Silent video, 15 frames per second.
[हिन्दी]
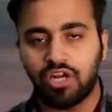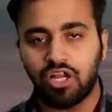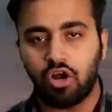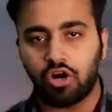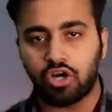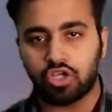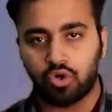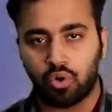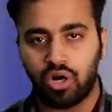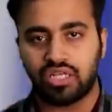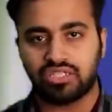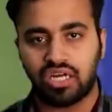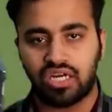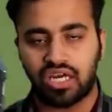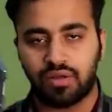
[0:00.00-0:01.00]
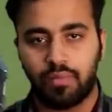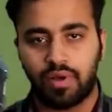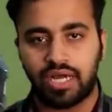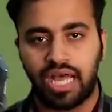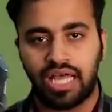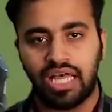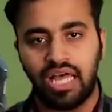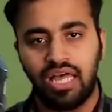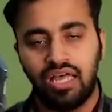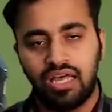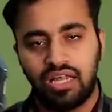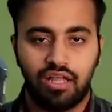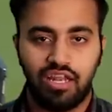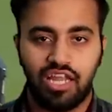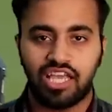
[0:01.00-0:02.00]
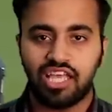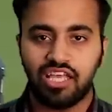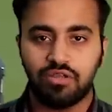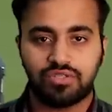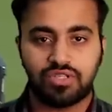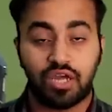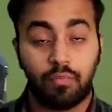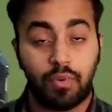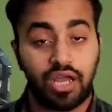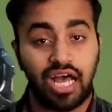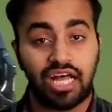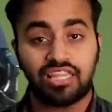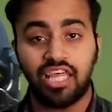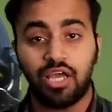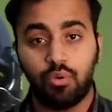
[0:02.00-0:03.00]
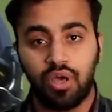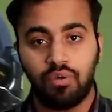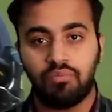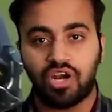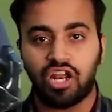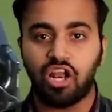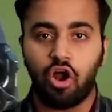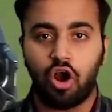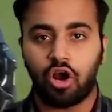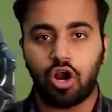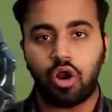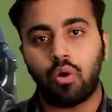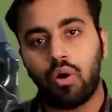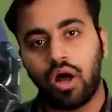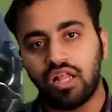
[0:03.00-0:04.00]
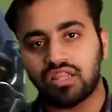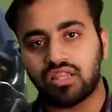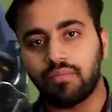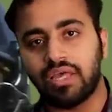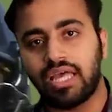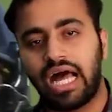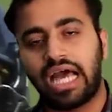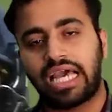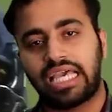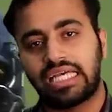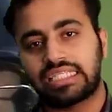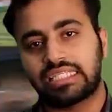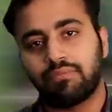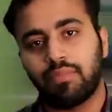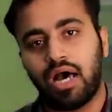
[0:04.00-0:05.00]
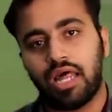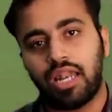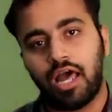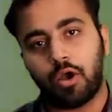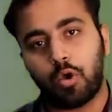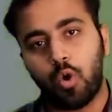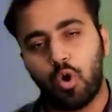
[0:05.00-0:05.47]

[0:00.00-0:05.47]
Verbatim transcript: मिडल ऑर्डर थोड़ा सा डगमगाया लेकिन उस डगमगाते हुए मिडल ऑर्डर को अंत में आके संभाला